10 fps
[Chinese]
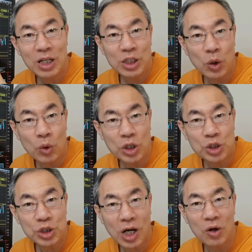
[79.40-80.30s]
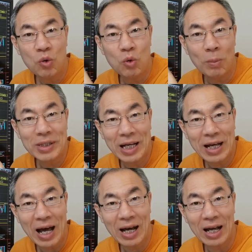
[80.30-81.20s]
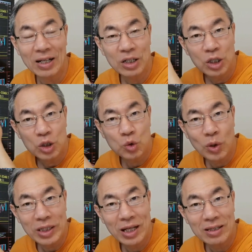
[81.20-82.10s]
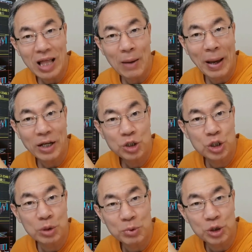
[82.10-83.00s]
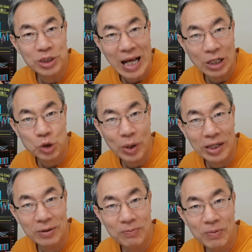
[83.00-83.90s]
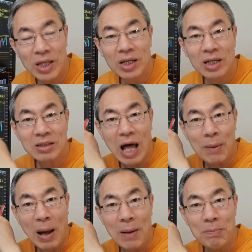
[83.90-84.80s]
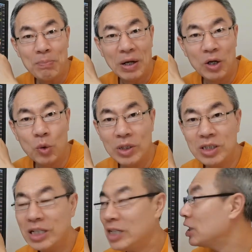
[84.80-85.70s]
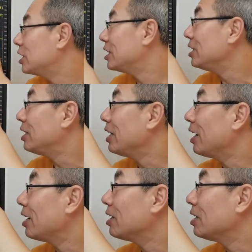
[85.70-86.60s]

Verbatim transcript: 有了支撑，我们来看看昨天大盘是不是假摔？大盘本轮这个急跌